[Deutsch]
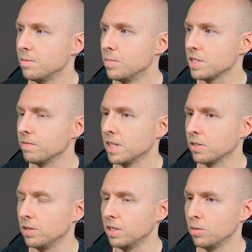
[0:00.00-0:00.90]
Müssen wir
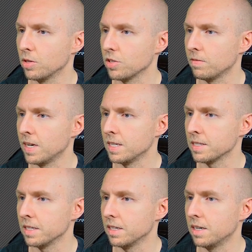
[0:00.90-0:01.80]
natürlich
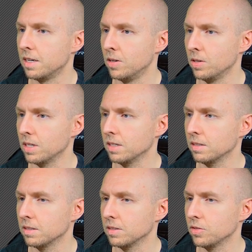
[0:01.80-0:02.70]
logischerweise auch.
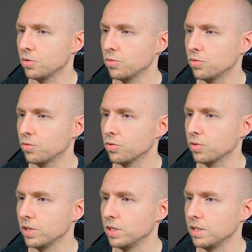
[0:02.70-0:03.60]

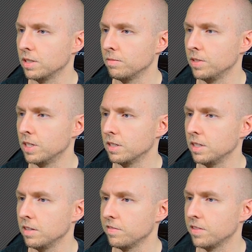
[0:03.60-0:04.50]
Ich nehme wieder
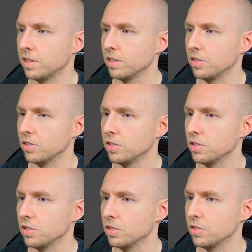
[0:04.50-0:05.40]
den von
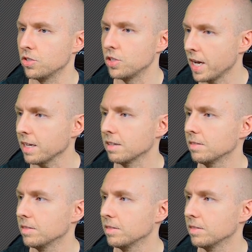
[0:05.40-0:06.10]
Jack.